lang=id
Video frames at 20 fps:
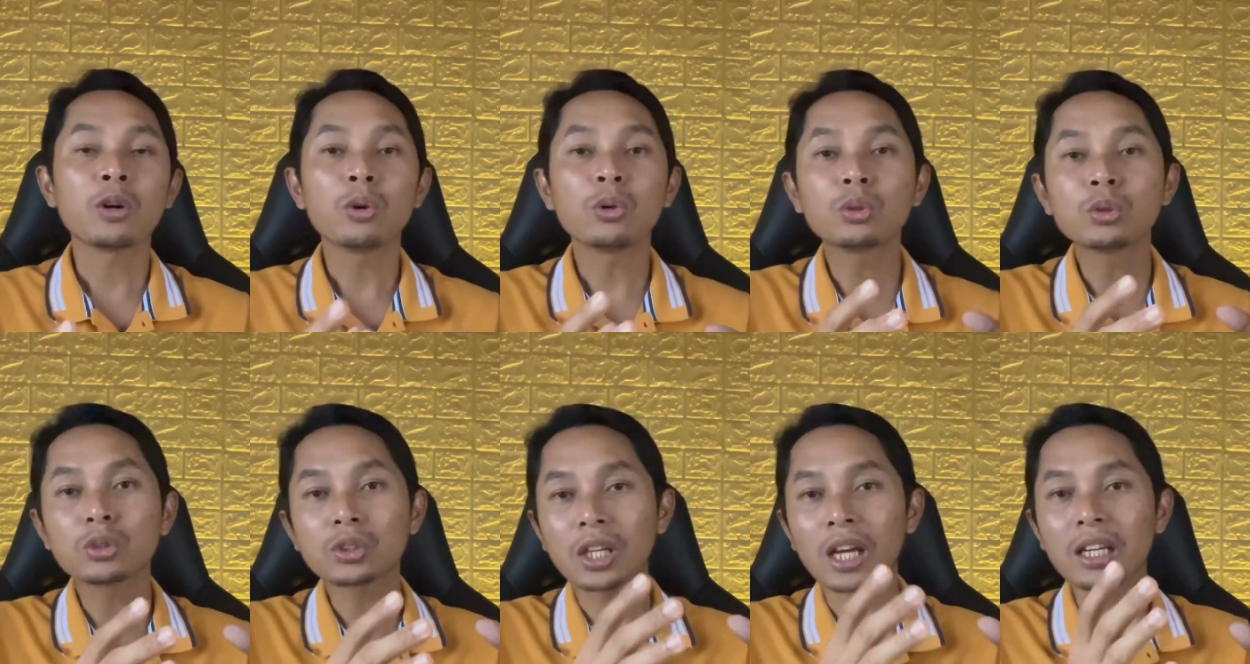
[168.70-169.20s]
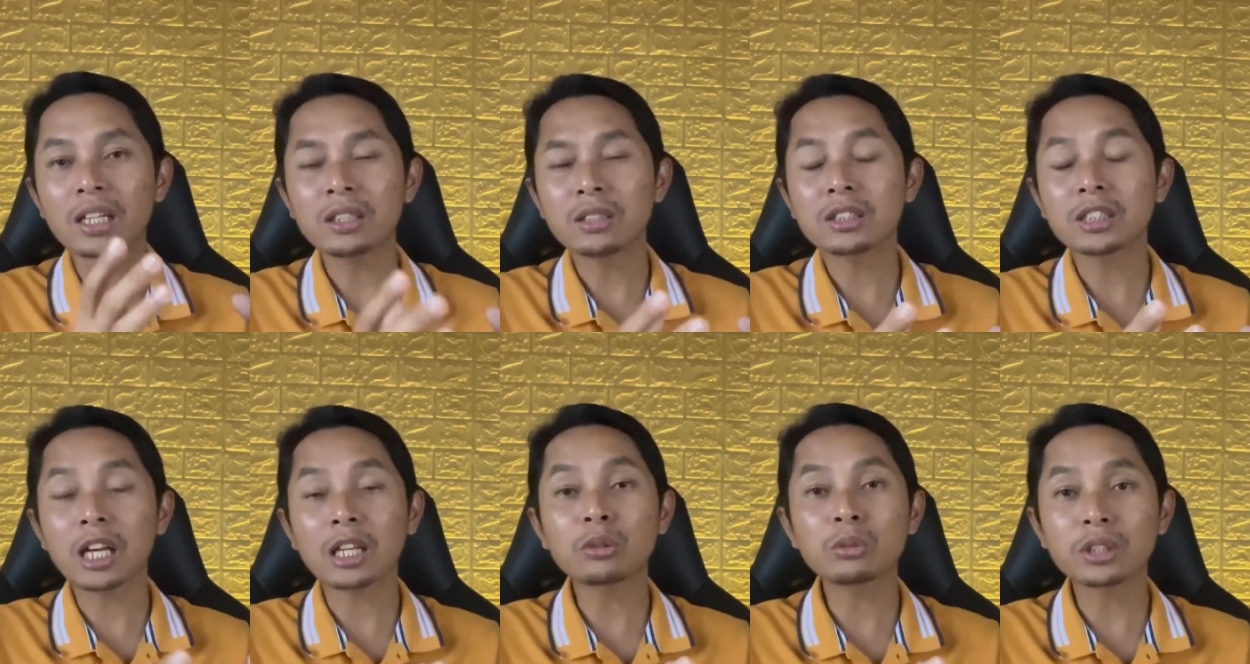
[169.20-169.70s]
untuk
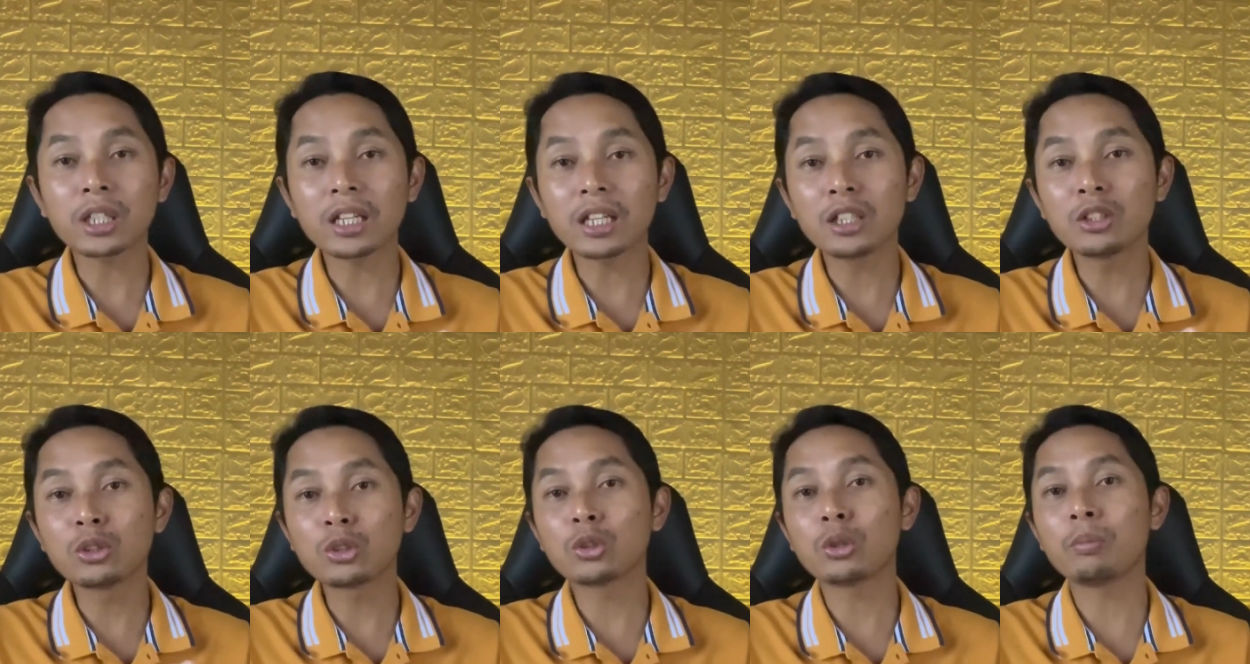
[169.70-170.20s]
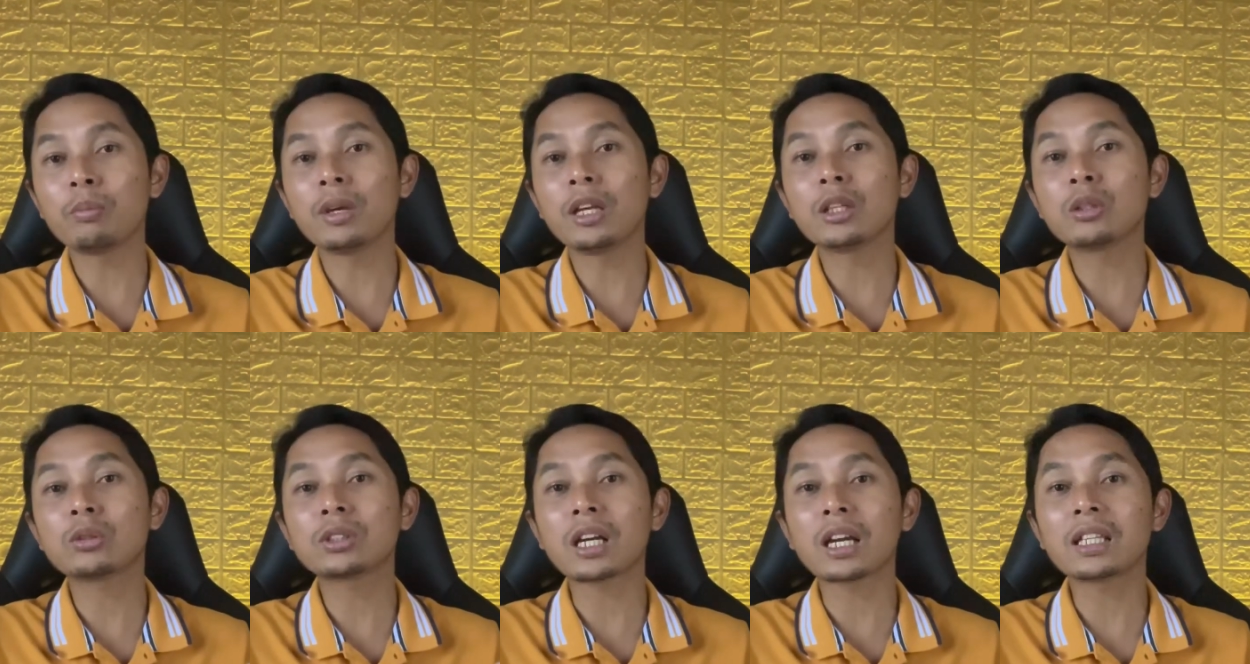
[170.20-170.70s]
satu channel YouTube
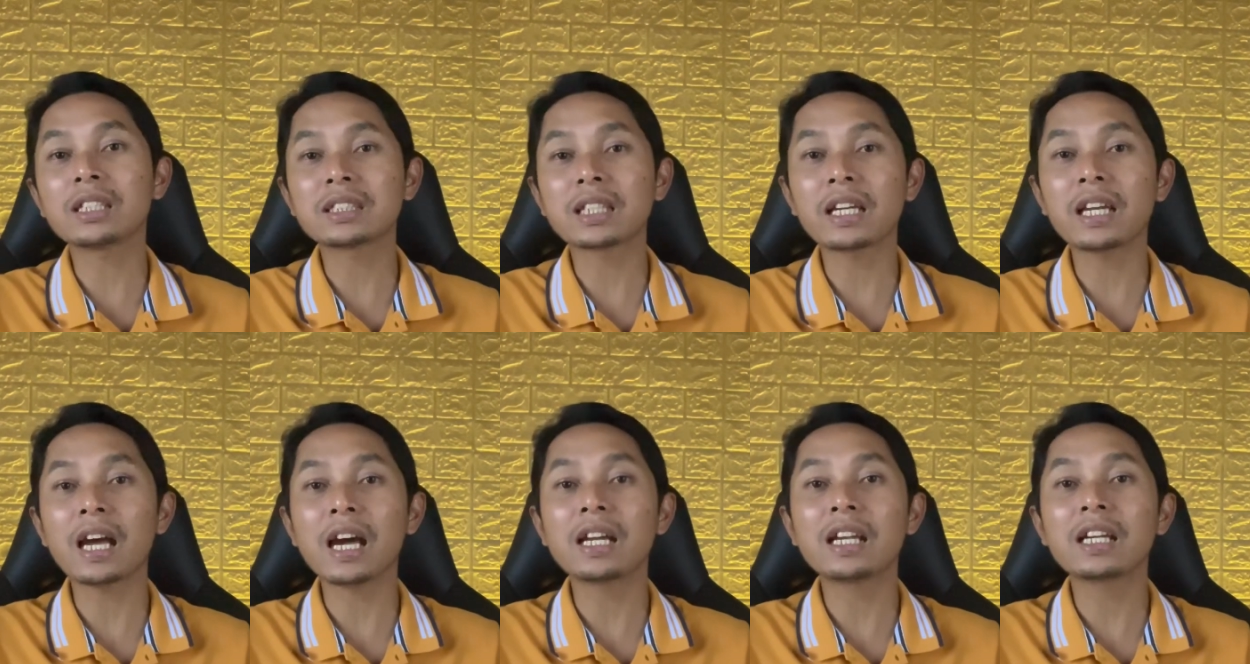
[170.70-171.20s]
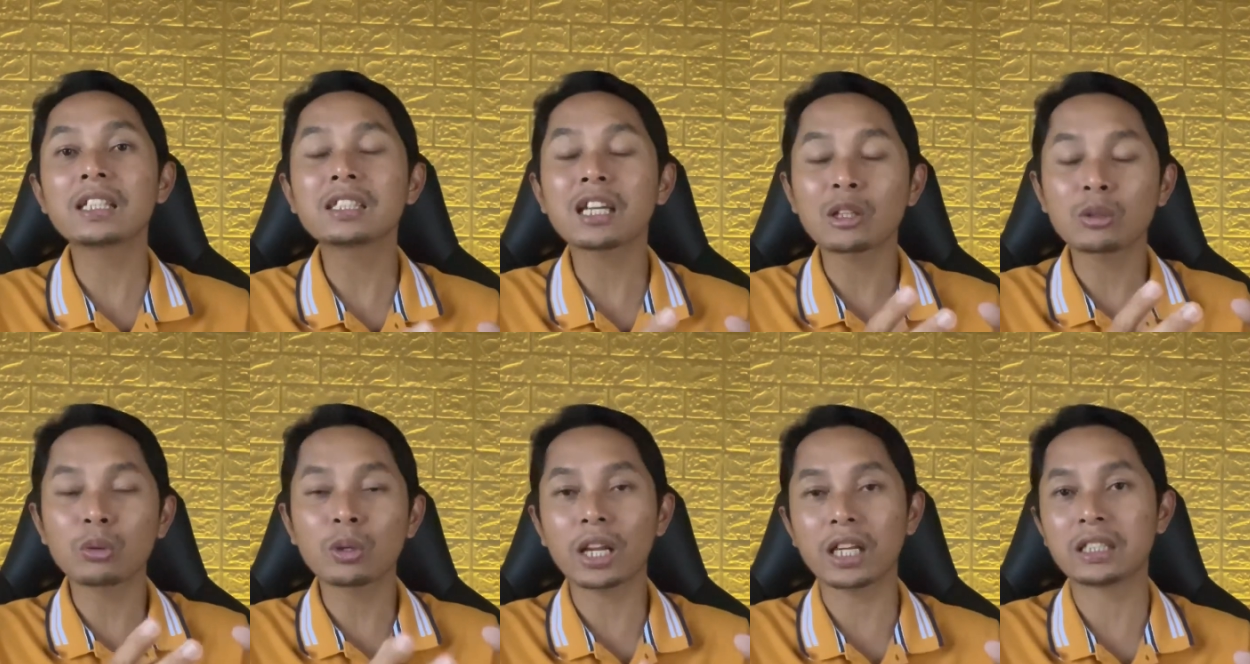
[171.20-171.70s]
itu saran saya adalah
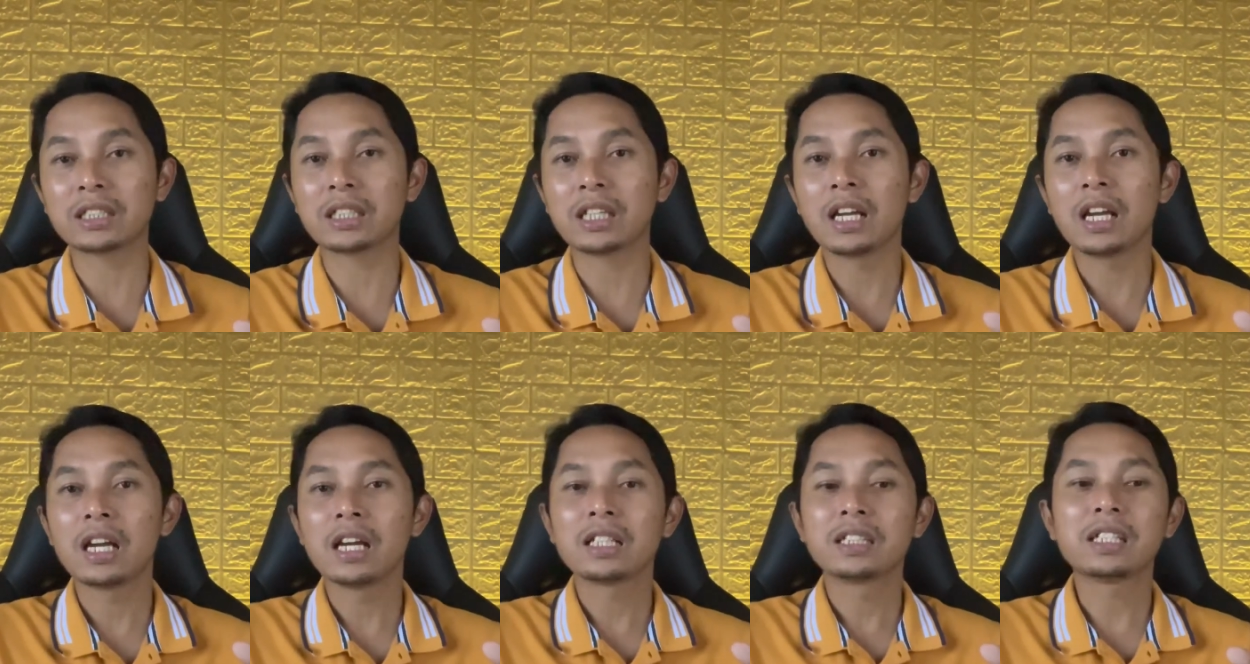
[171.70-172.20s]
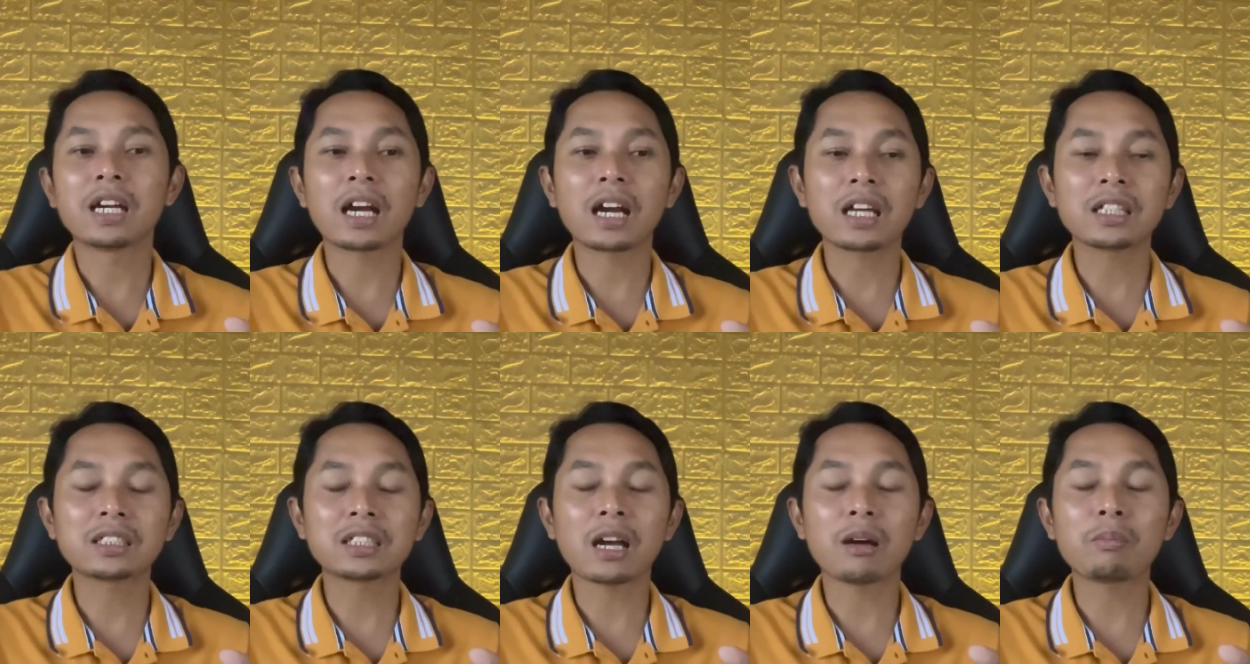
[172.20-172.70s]
satu nest.
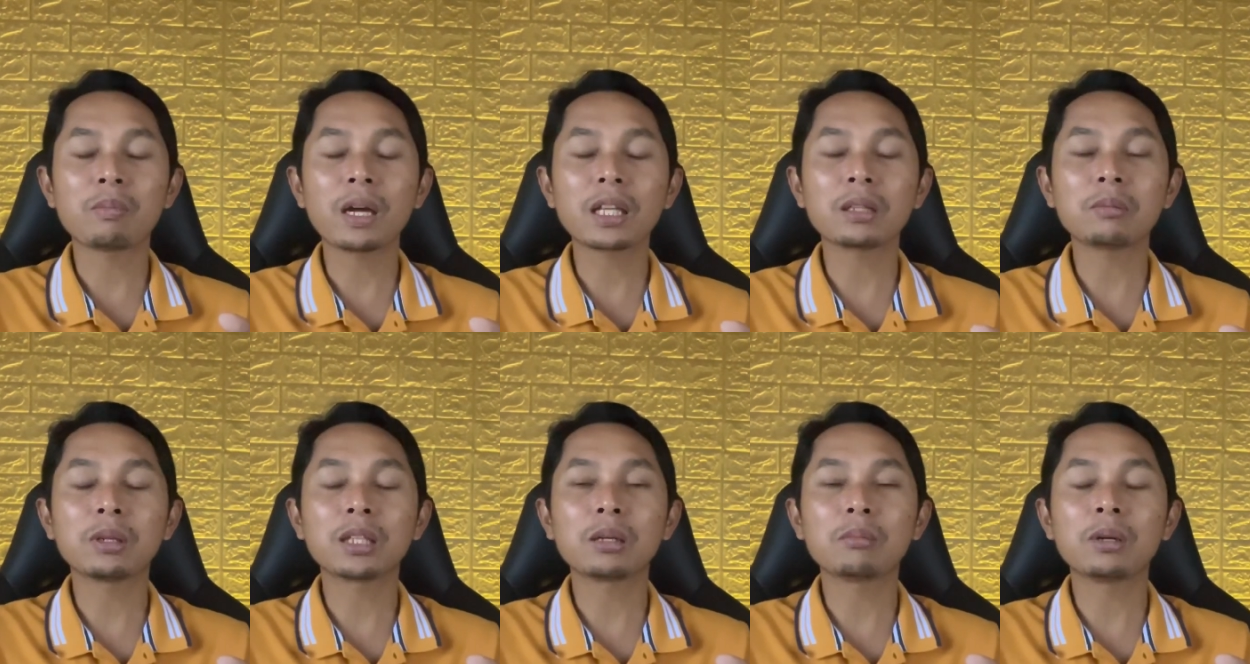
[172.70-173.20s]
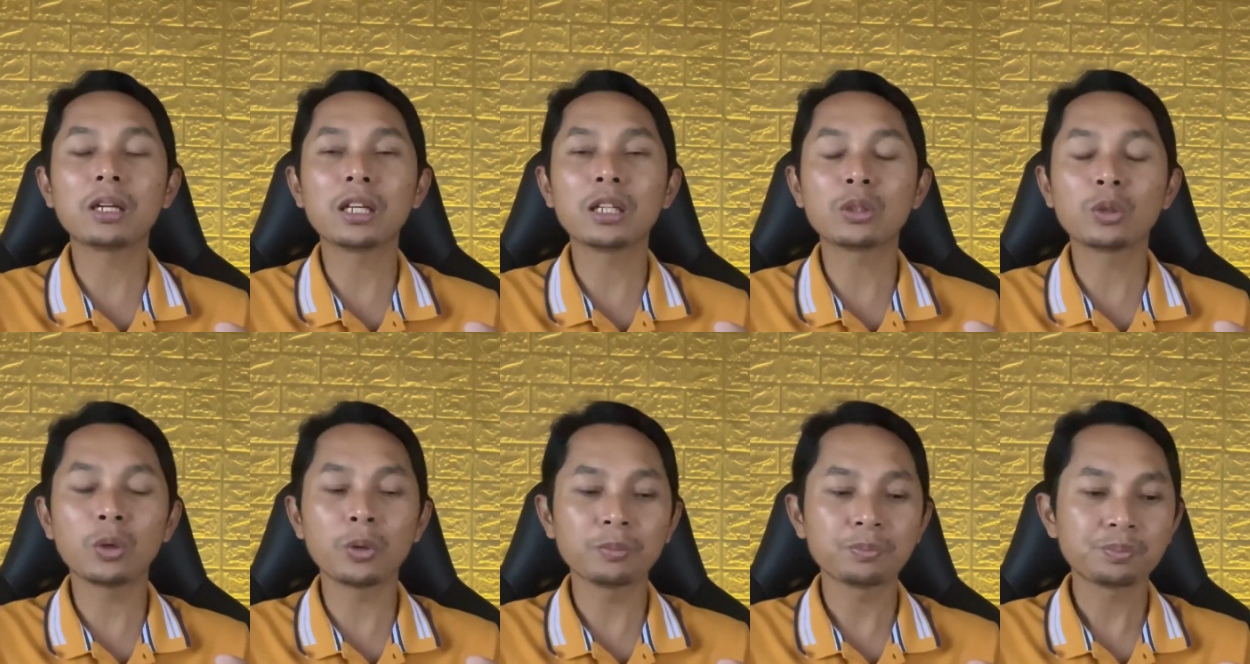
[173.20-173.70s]
Jangan sampai teman-teman
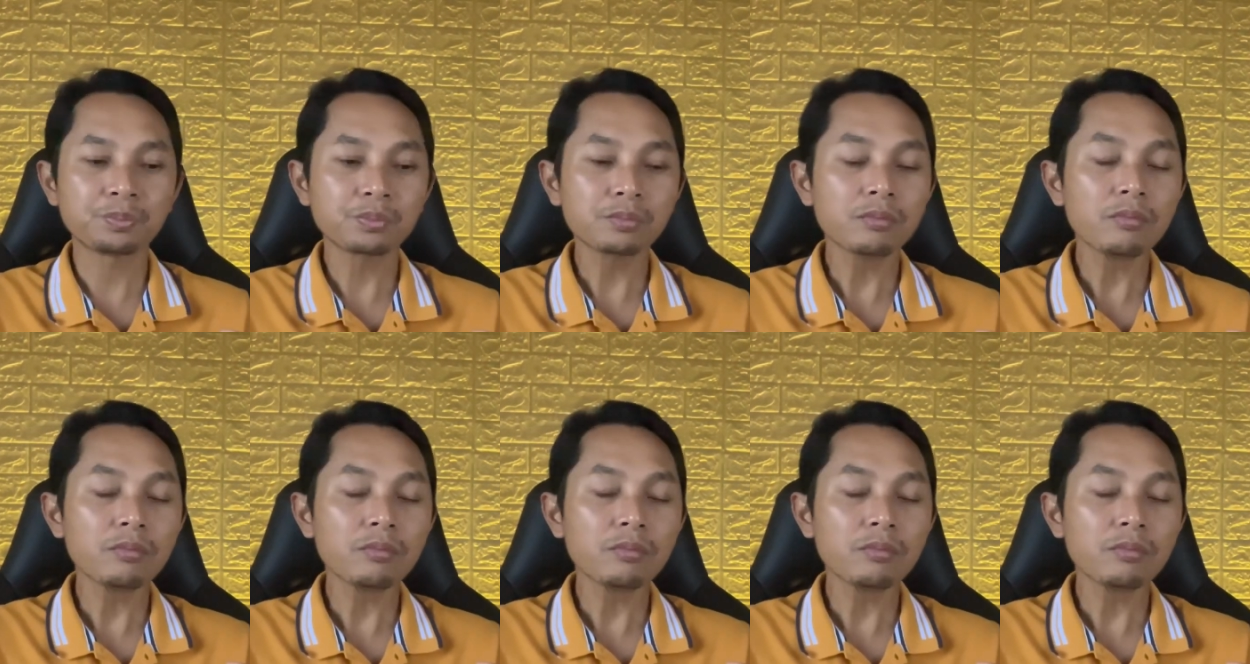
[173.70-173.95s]
itu